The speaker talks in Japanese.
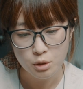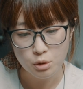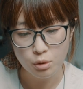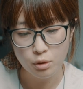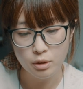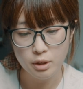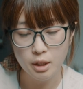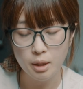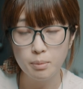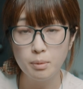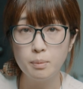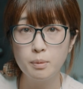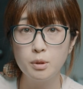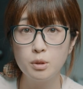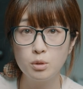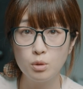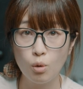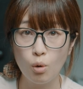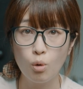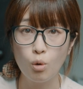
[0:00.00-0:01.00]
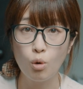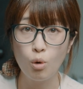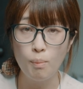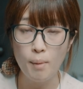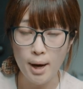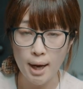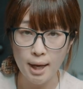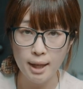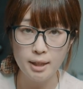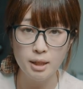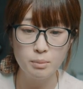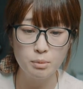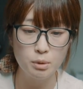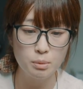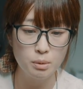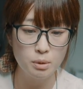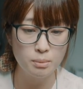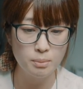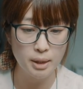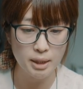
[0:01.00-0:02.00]
そういった部分の細かな
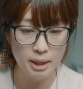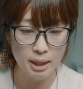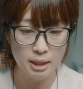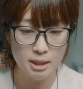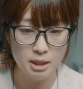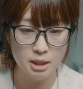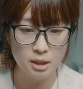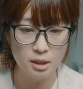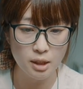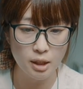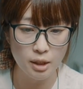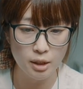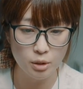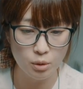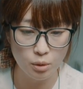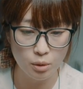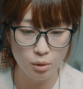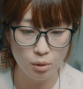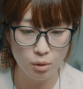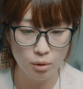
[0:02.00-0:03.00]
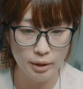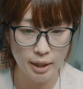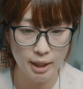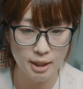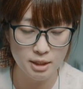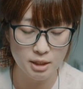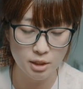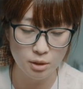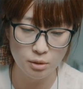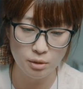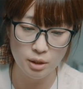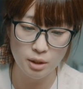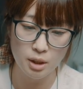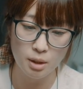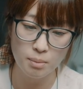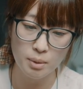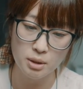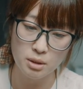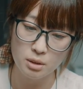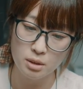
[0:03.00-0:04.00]
部分までしっかりと表現してくれ
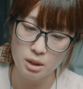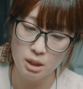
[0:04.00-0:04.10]
てます